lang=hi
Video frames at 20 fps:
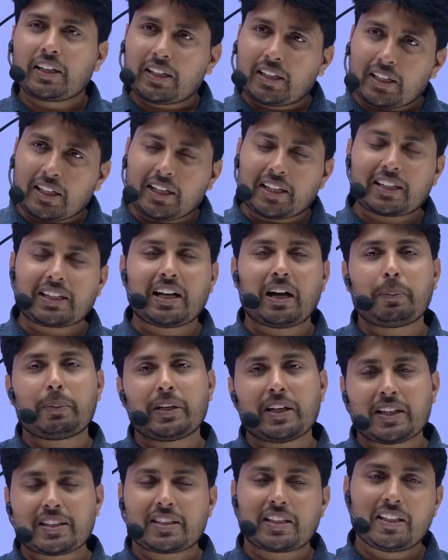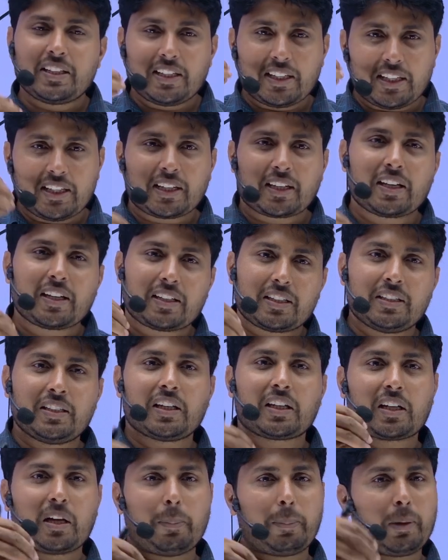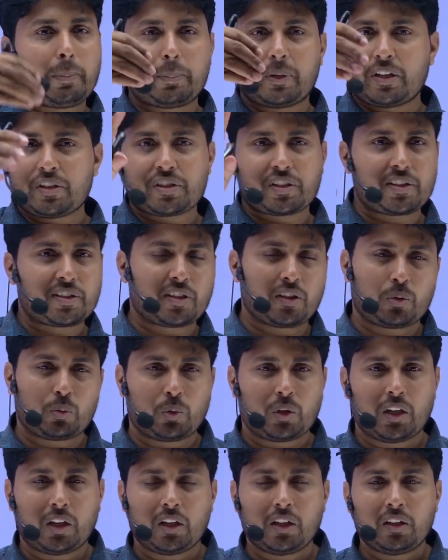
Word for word: गेट का भी ऐसे ही एक एक ईयर का पेपर डिस्कस करूंगा